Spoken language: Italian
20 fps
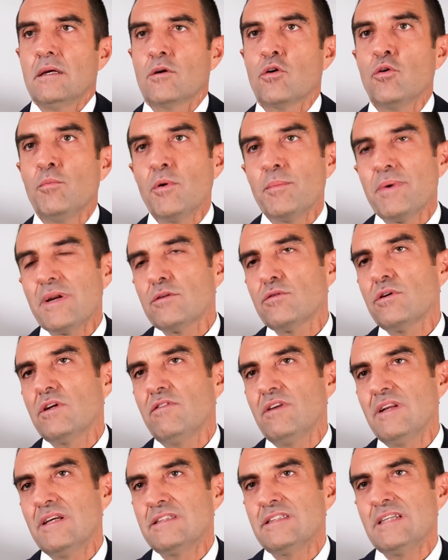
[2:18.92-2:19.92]
Come operatori
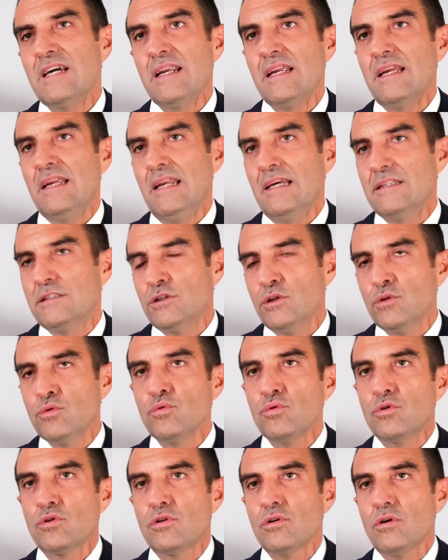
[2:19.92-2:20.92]
finanziari
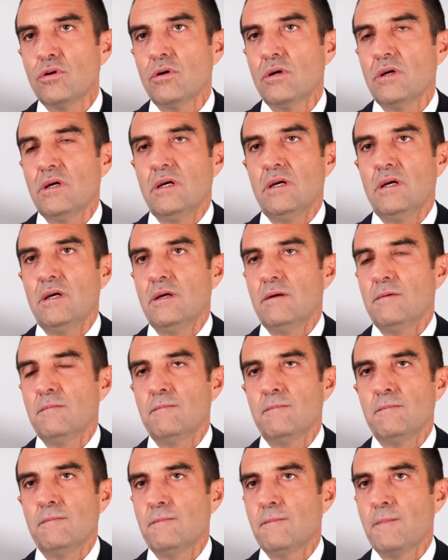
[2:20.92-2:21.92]
innanzitutto
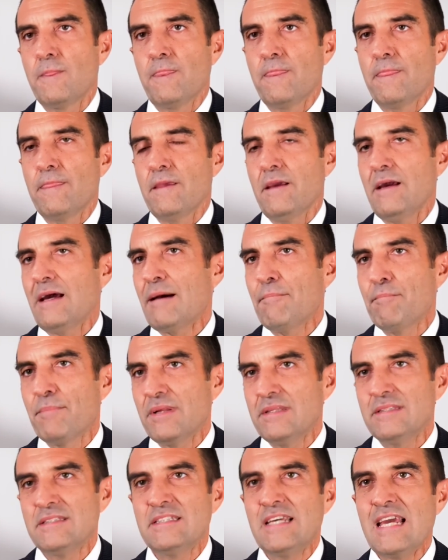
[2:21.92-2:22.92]
ehm,
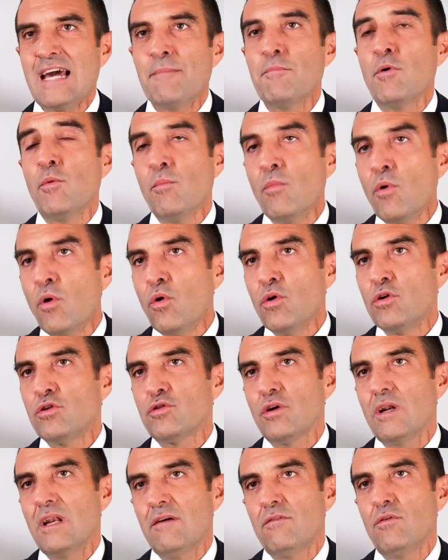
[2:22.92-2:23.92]
apprezziamo
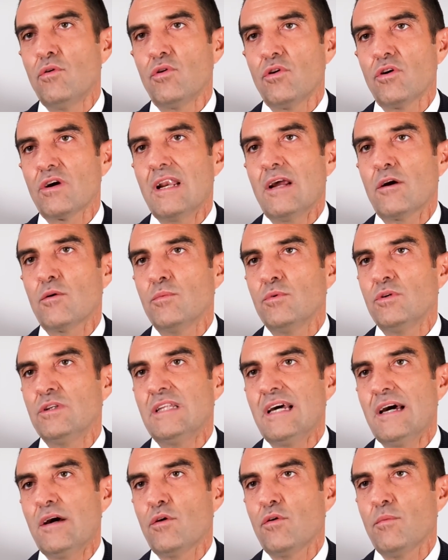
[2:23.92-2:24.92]
molto il lavoro che la
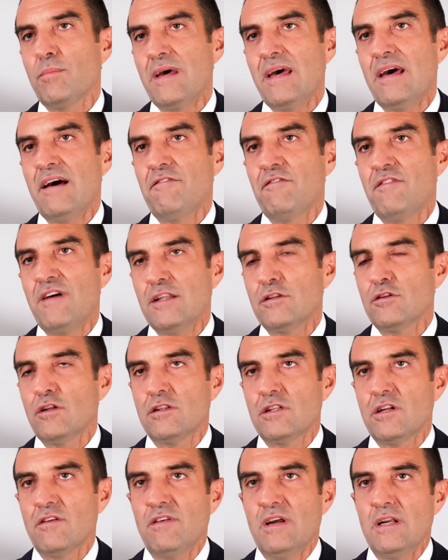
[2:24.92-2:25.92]
comunità europea ha fatto
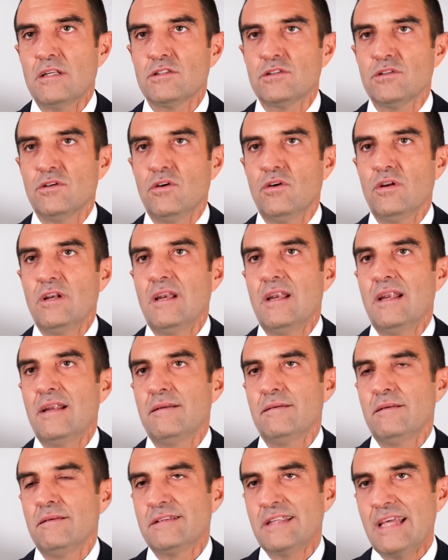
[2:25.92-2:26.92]
attraverso
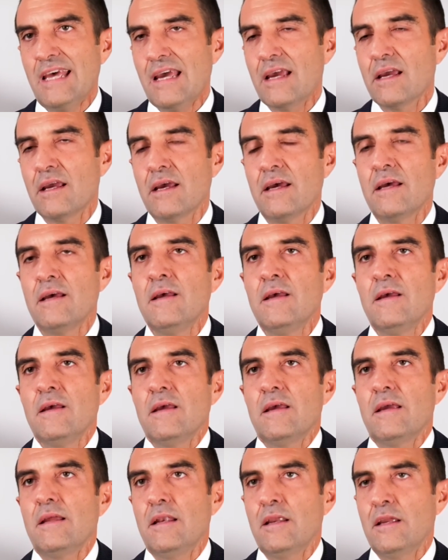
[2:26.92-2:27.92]
il TEG,
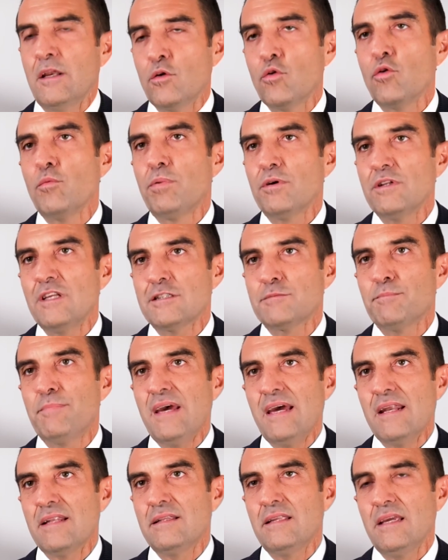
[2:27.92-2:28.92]
il, il gruppo di
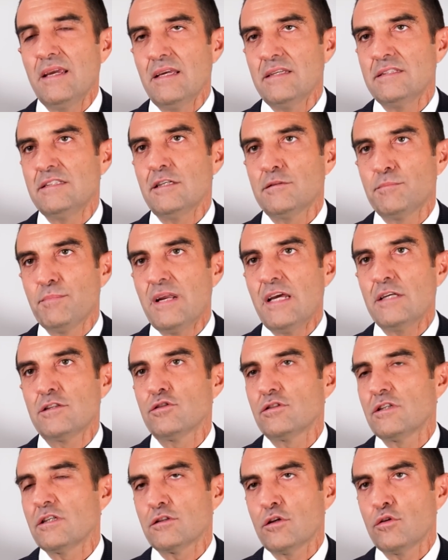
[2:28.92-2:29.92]
esperti che si è
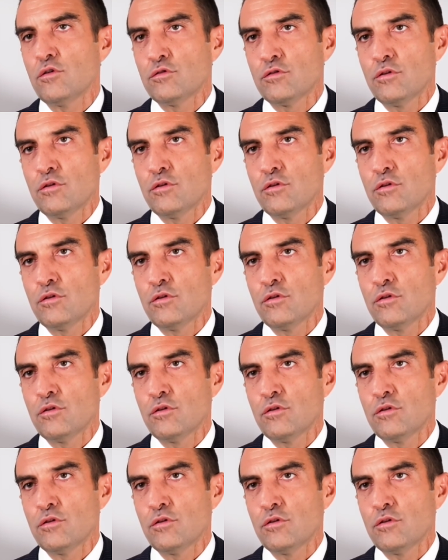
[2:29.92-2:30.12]
espresso sia